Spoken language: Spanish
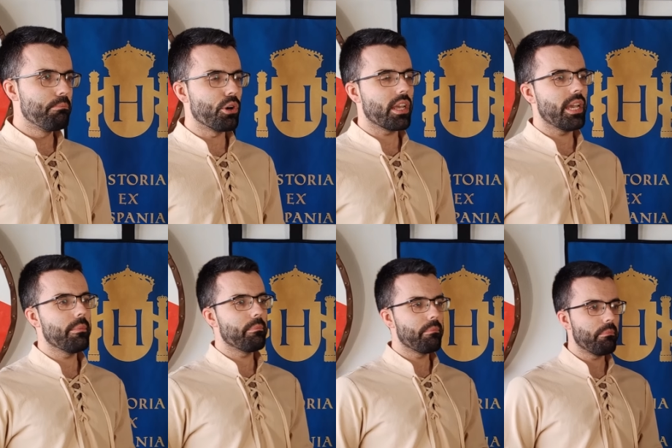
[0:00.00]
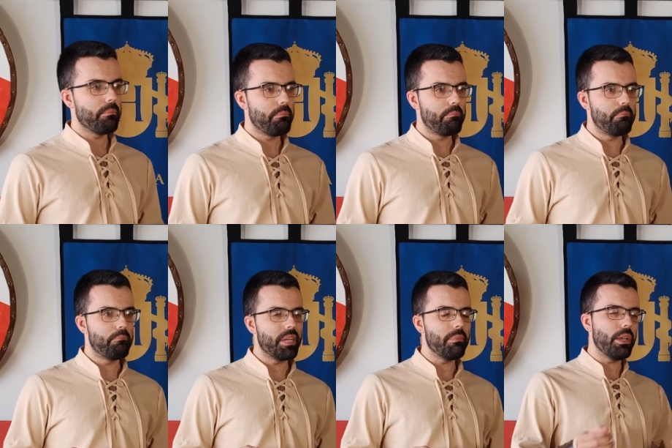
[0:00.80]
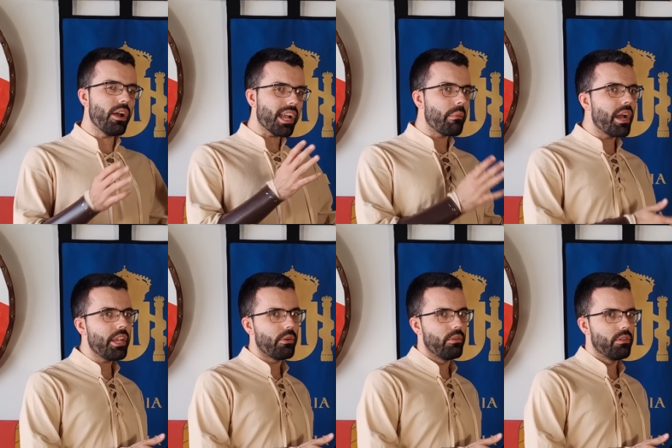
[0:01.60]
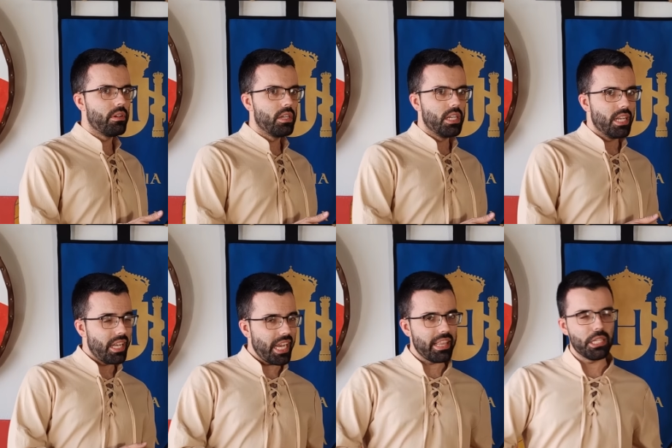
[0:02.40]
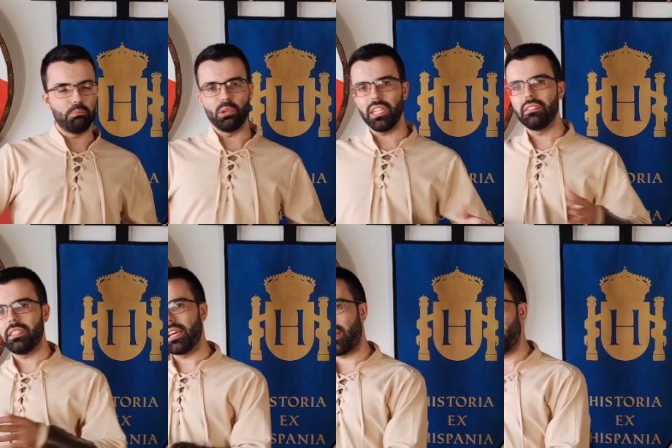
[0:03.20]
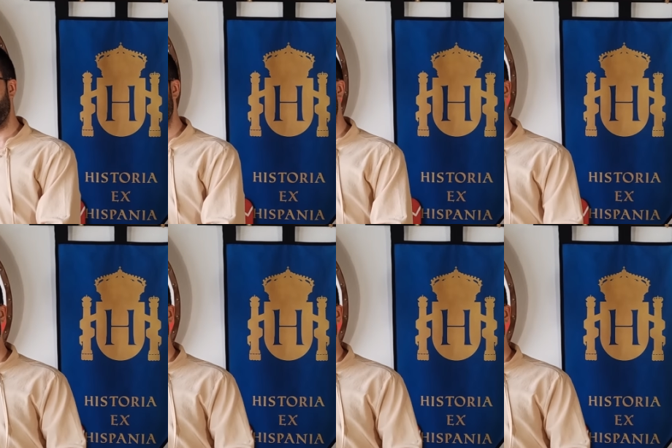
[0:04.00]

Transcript: Porque primero a caballo y después en tierra,